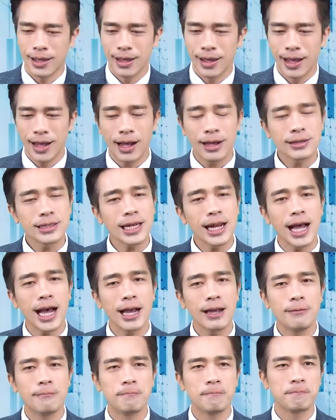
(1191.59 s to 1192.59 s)
好，再
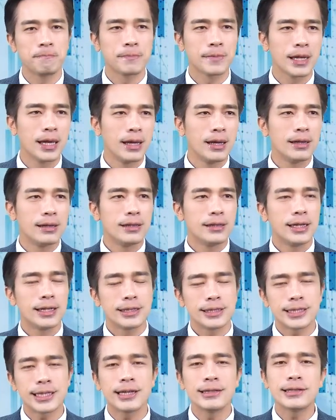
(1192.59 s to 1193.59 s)
来
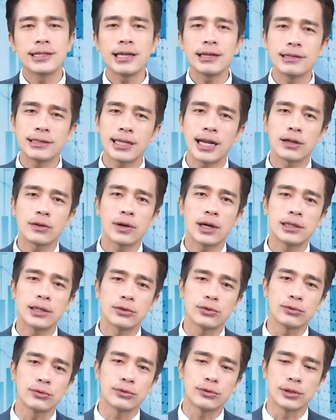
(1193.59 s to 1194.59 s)
检测相关的
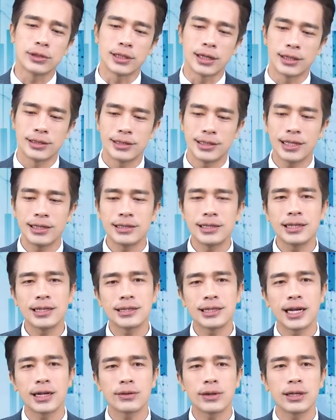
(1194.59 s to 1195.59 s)
族群，检测
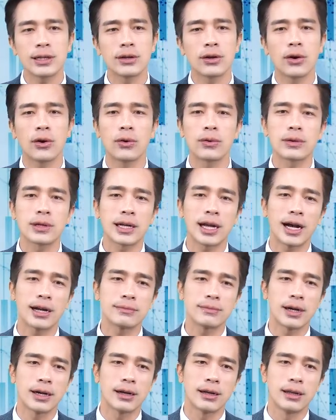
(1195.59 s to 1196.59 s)
相关的有宏康
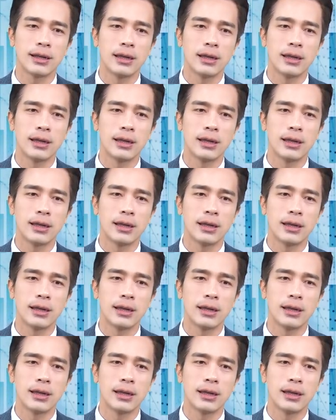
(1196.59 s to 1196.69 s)
嘛？